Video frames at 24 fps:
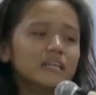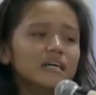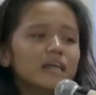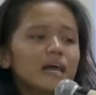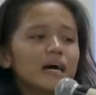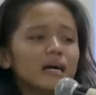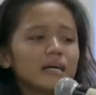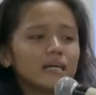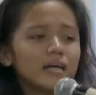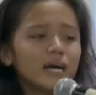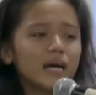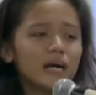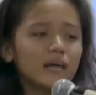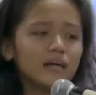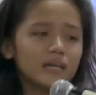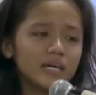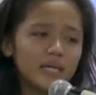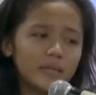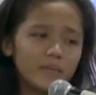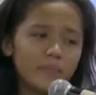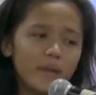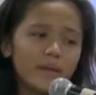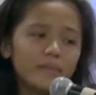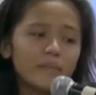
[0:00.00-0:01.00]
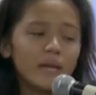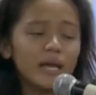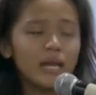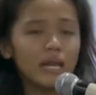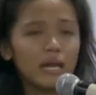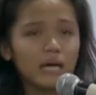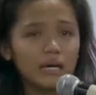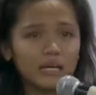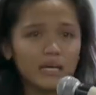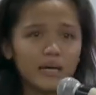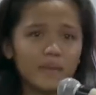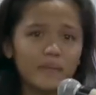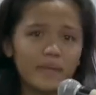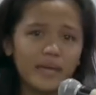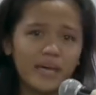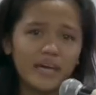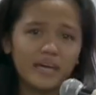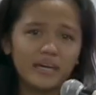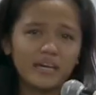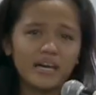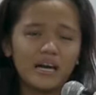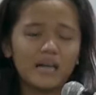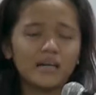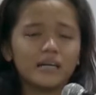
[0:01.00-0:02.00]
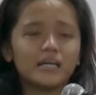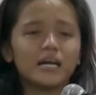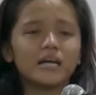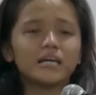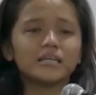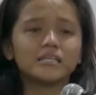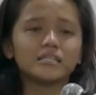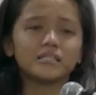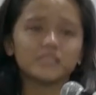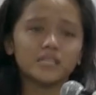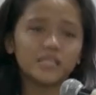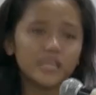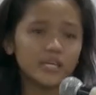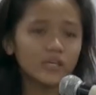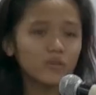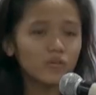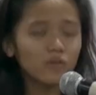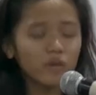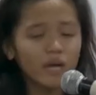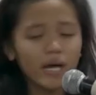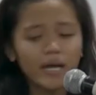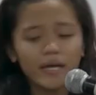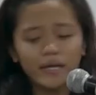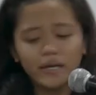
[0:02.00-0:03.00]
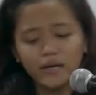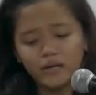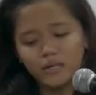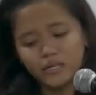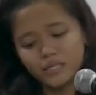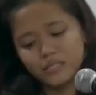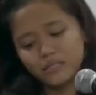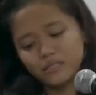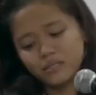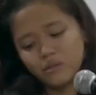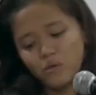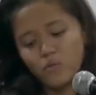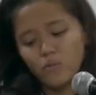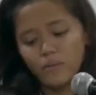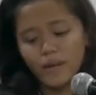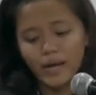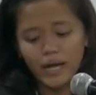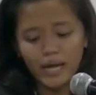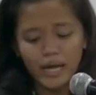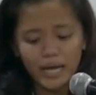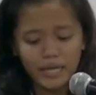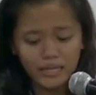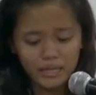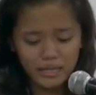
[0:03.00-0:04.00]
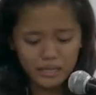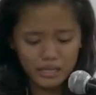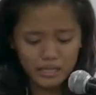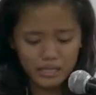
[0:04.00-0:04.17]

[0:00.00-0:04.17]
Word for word: hanggang ibaba lang kami. Hanggang hindi ko kayang umangat.